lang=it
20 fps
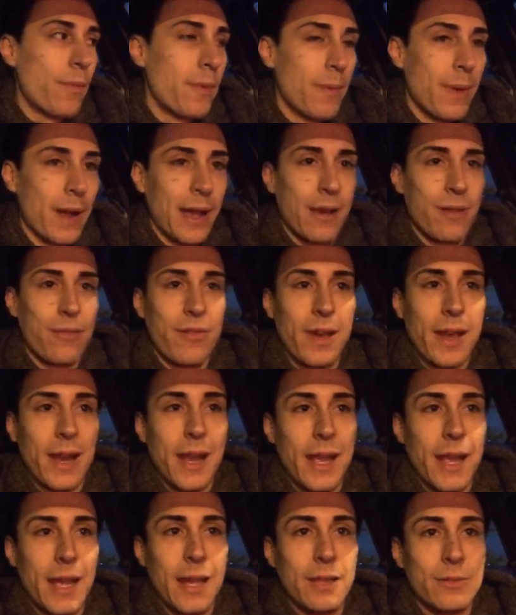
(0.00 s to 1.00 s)
mi manca
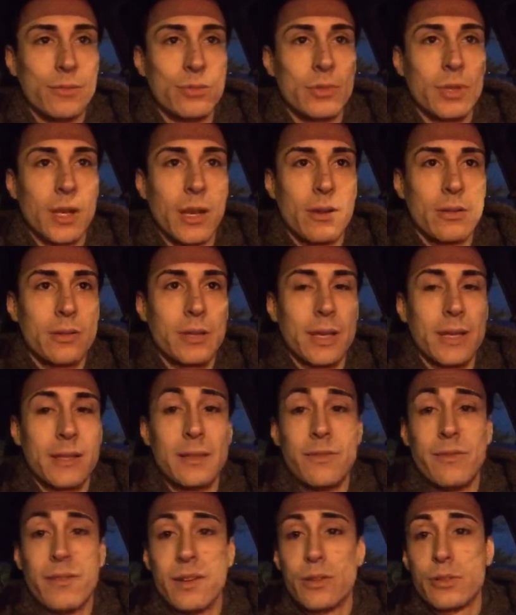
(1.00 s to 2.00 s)
fare tutte le cose che
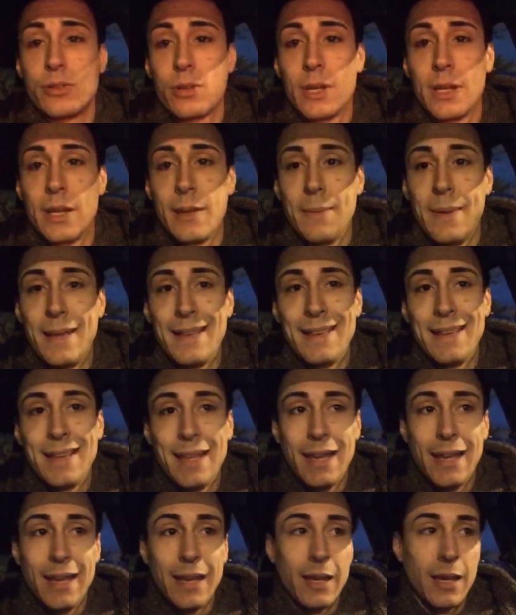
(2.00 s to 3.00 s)
si fanno
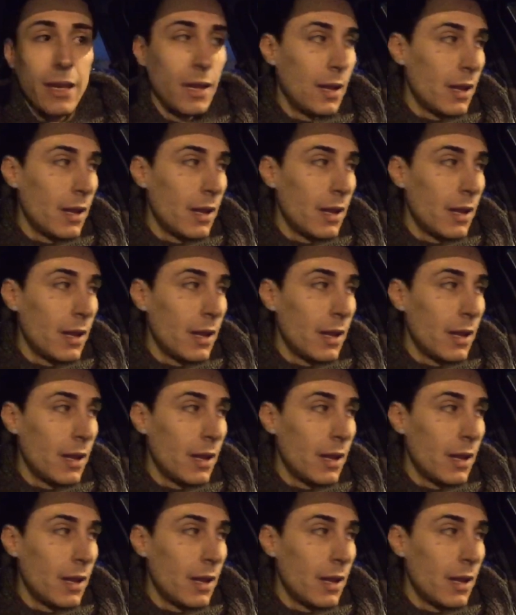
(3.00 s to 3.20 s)
solitamente